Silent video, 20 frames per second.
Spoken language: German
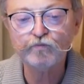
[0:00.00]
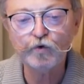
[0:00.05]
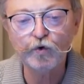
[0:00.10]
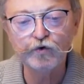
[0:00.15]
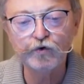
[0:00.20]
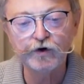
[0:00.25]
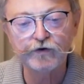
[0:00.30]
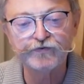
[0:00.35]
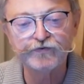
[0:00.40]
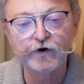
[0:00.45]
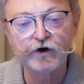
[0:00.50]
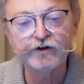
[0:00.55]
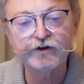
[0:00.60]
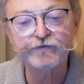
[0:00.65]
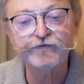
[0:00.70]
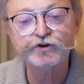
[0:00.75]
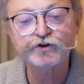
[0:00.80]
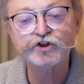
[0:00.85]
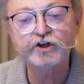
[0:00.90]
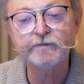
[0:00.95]
Unter Folter
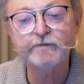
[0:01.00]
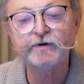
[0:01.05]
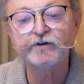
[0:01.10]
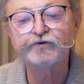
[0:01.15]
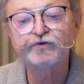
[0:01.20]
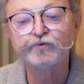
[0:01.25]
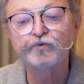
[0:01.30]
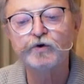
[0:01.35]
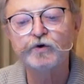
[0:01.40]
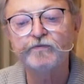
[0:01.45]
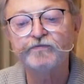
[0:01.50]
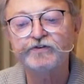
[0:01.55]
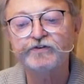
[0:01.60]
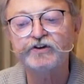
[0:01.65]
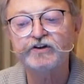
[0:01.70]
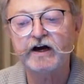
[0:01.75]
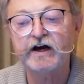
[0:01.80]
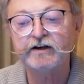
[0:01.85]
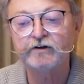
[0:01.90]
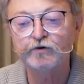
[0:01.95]
versteht man
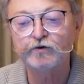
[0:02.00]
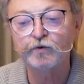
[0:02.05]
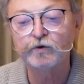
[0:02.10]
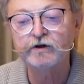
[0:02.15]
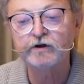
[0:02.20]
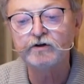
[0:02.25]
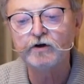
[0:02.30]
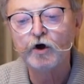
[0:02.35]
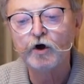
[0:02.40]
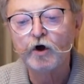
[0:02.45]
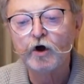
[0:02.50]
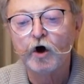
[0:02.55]
zukünftig Handlungen,